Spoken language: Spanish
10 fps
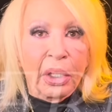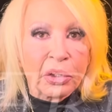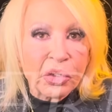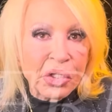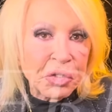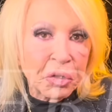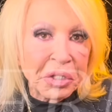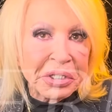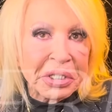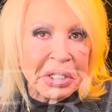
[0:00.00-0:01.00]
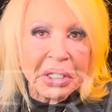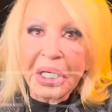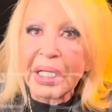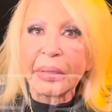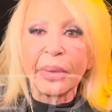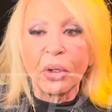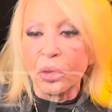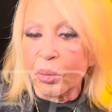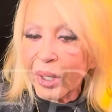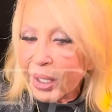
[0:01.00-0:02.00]
Entonces yo decidí quedarme con
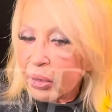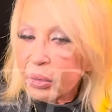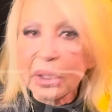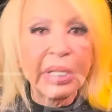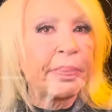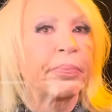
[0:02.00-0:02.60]
lo bueno y